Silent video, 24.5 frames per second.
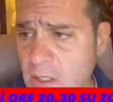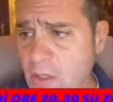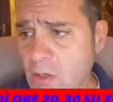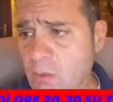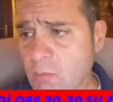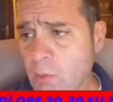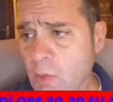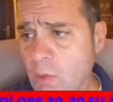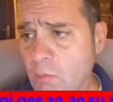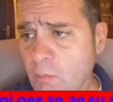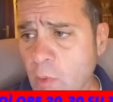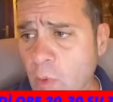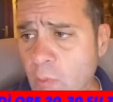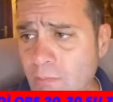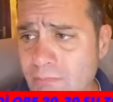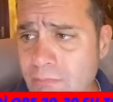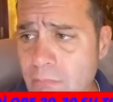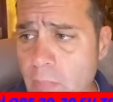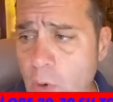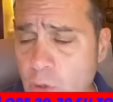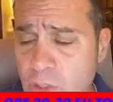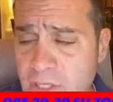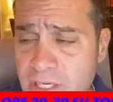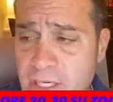e non vuoi
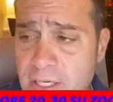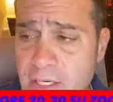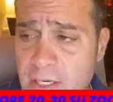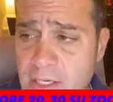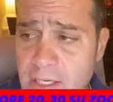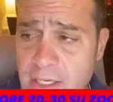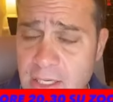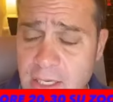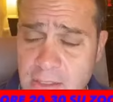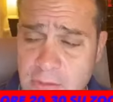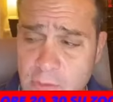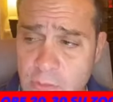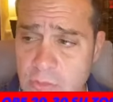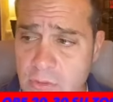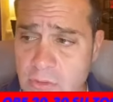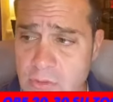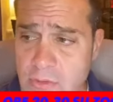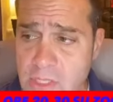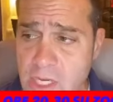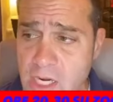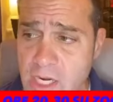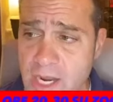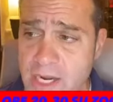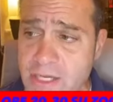morire nella,
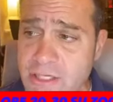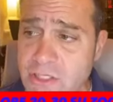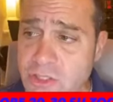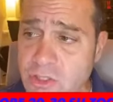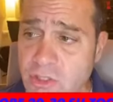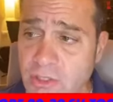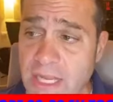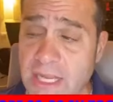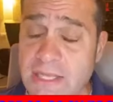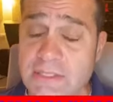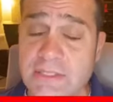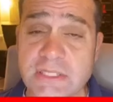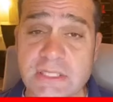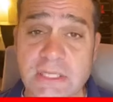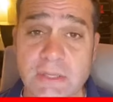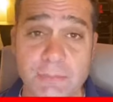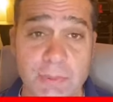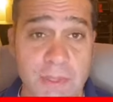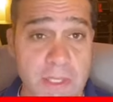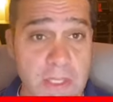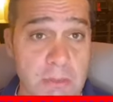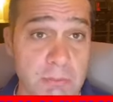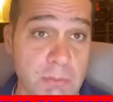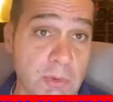nella ignoranza
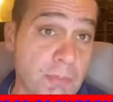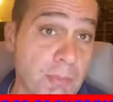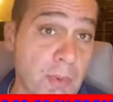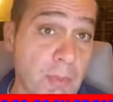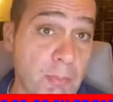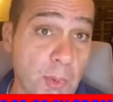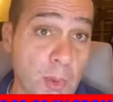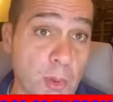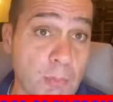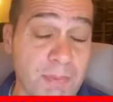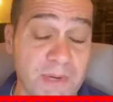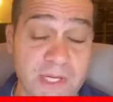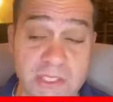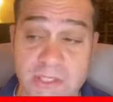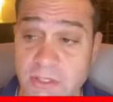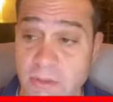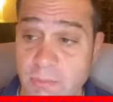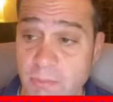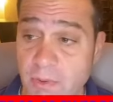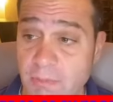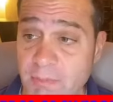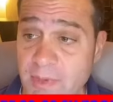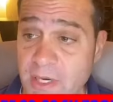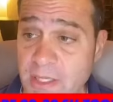perché il mio popolo
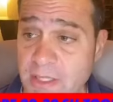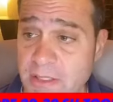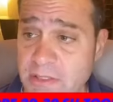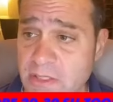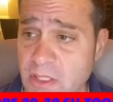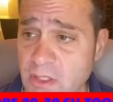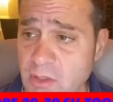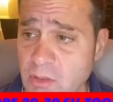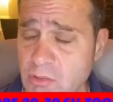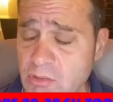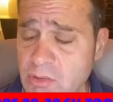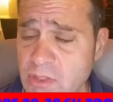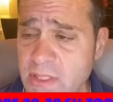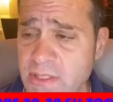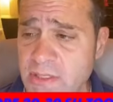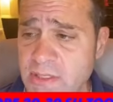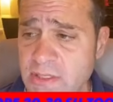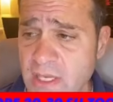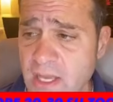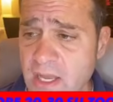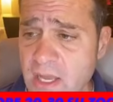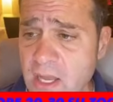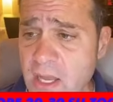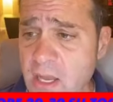perisce per mancanza di
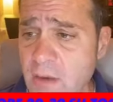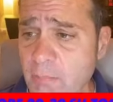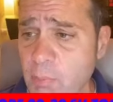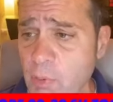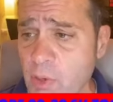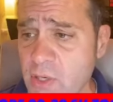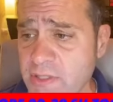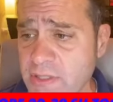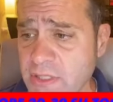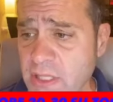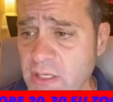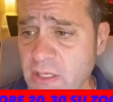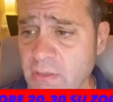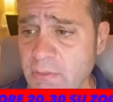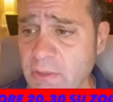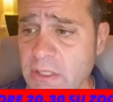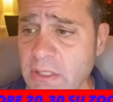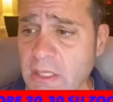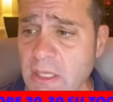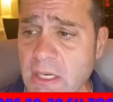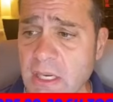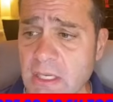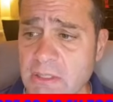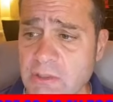conoscenza, puoi
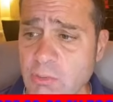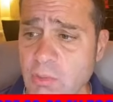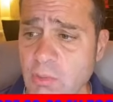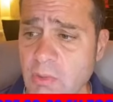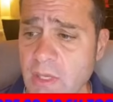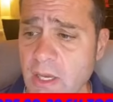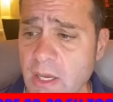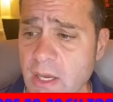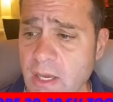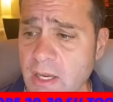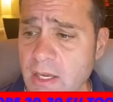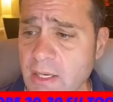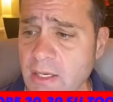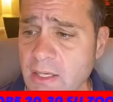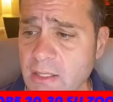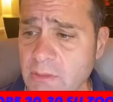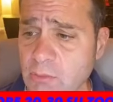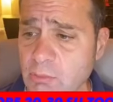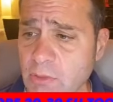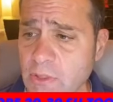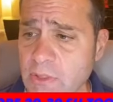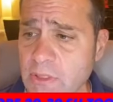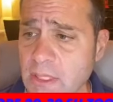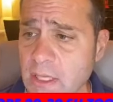iscriverti, la scuola è
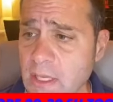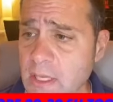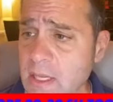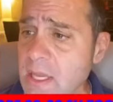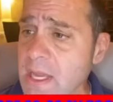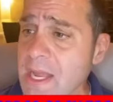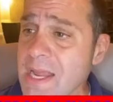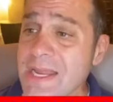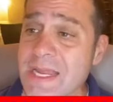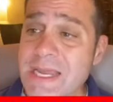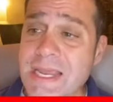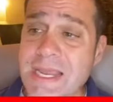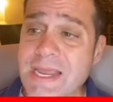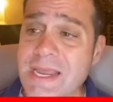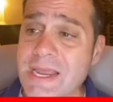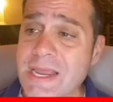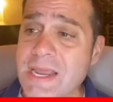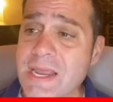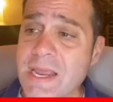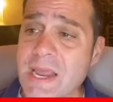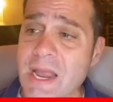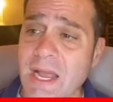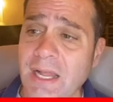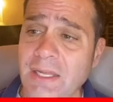gratuita
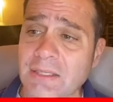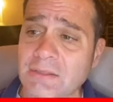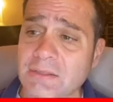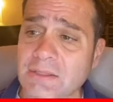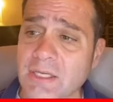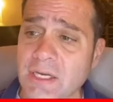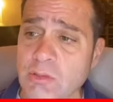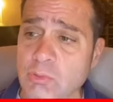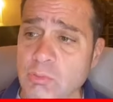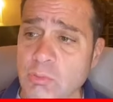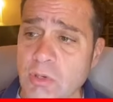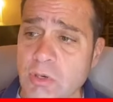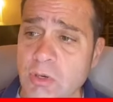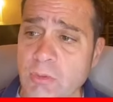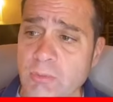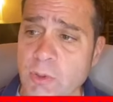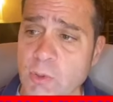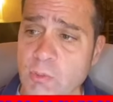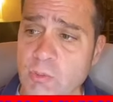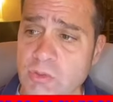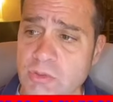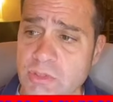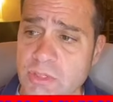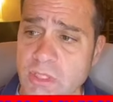e al
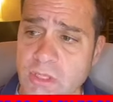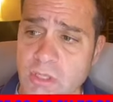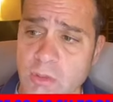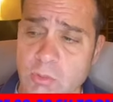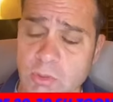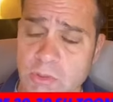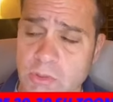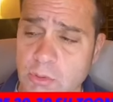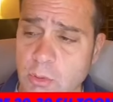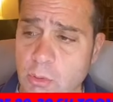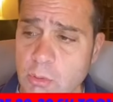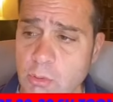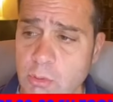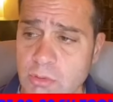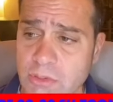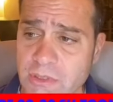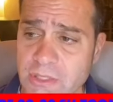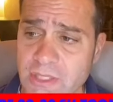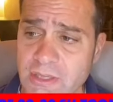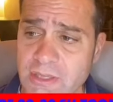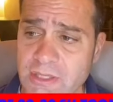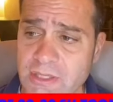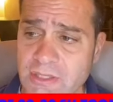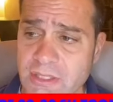329 1748
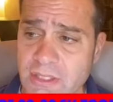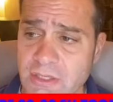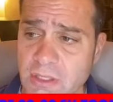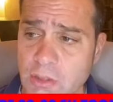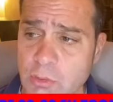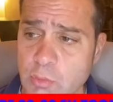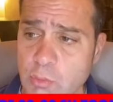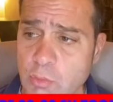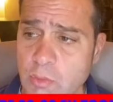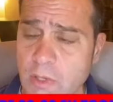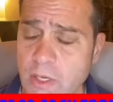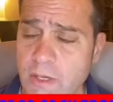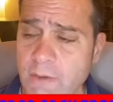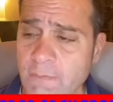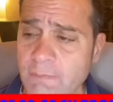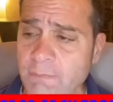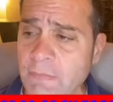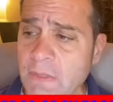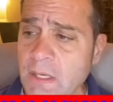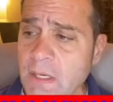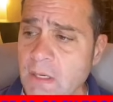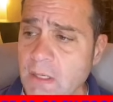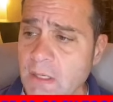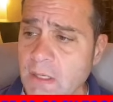772
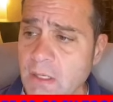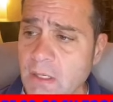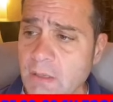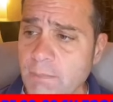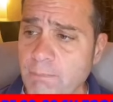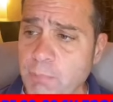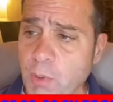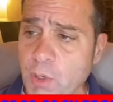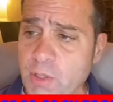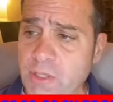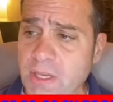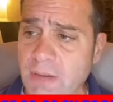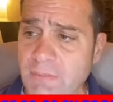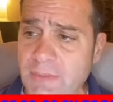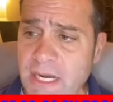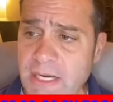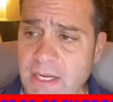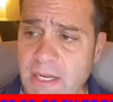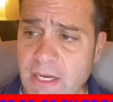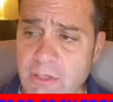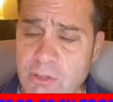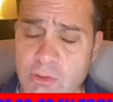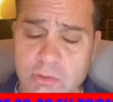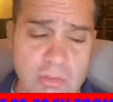eh, puoi
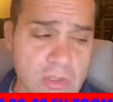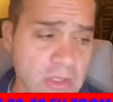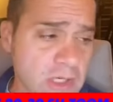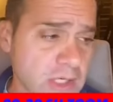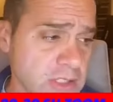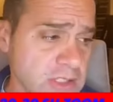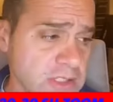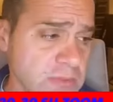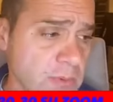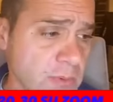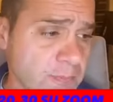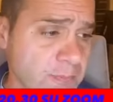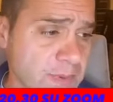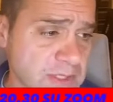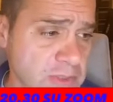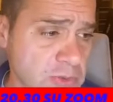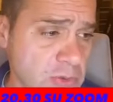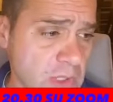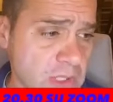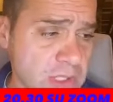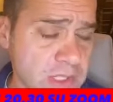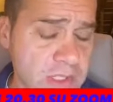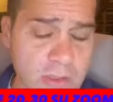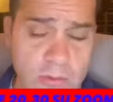chiamare al nostro carissimo
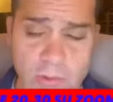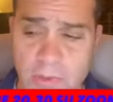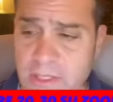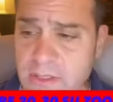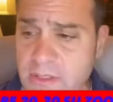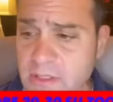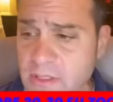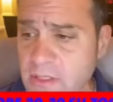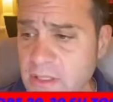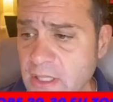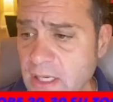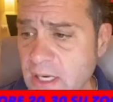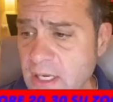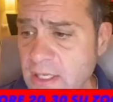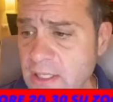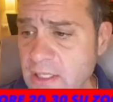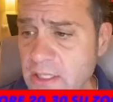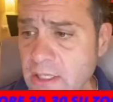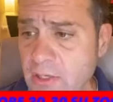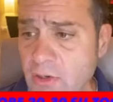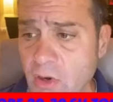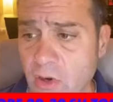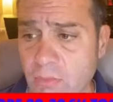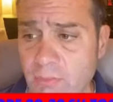Pasquale, il quale ti dirà
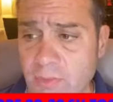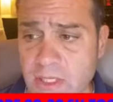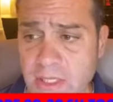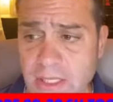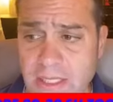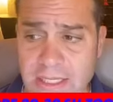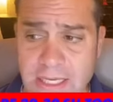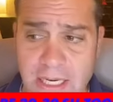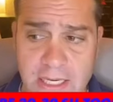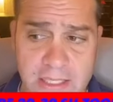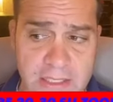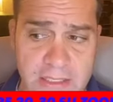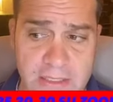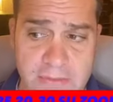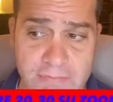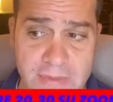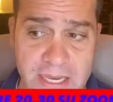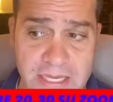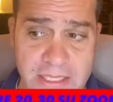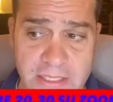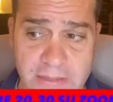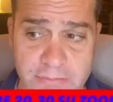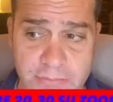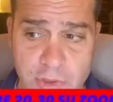il nome del cane di
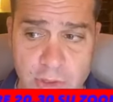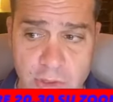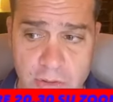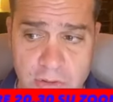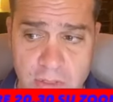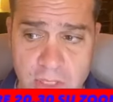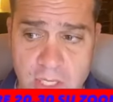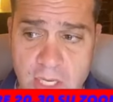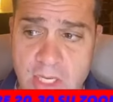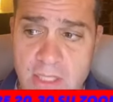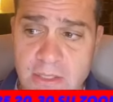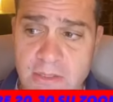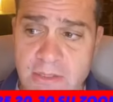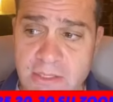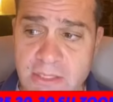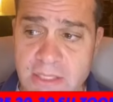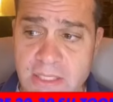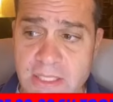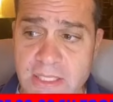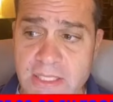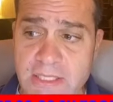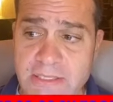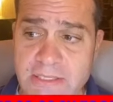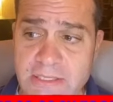Mel Gibson,
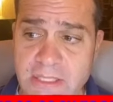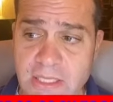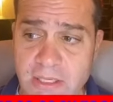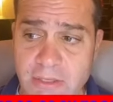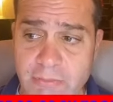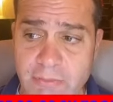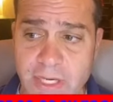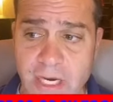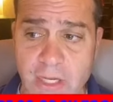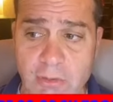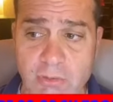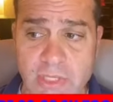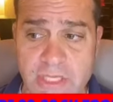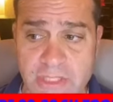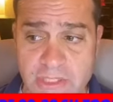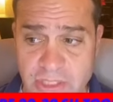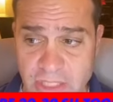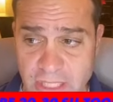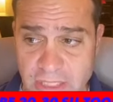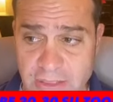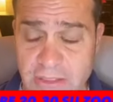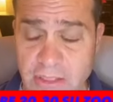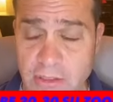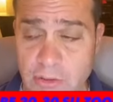ti iscriverà una
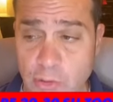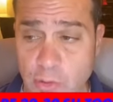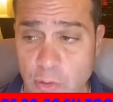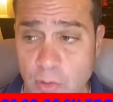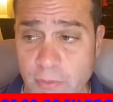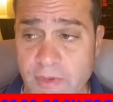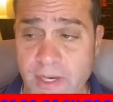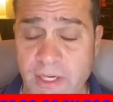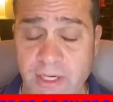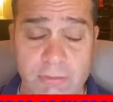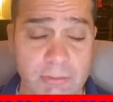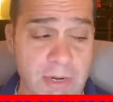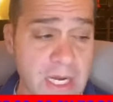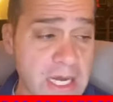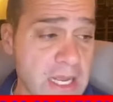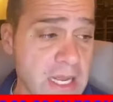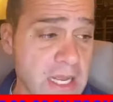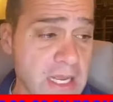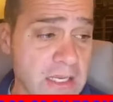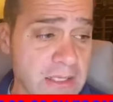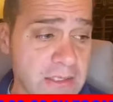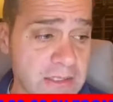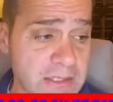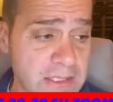chat dove
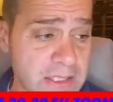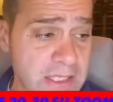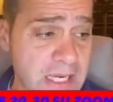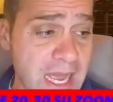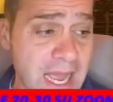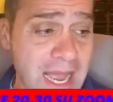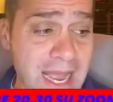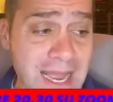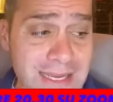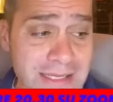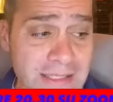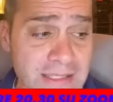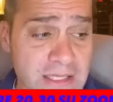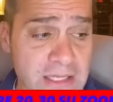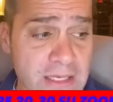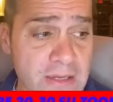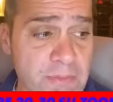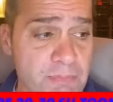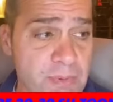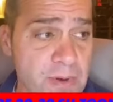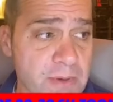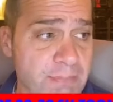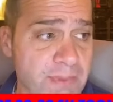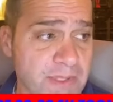arriverà il
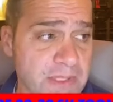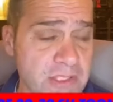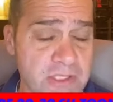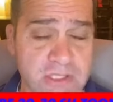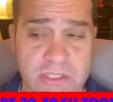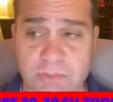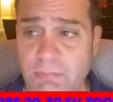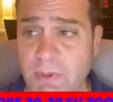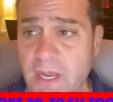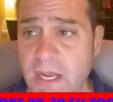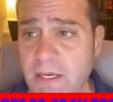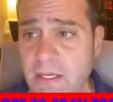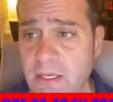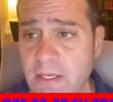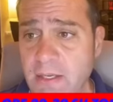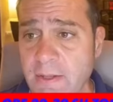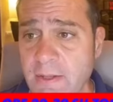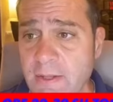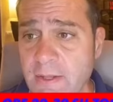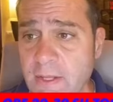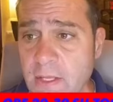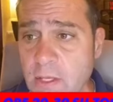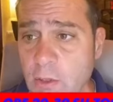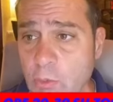ID per
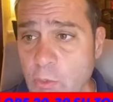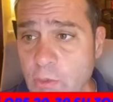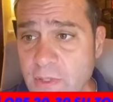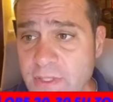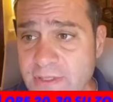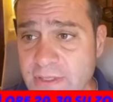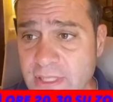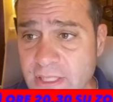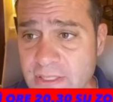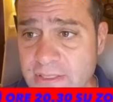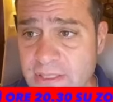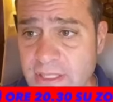partecipare questa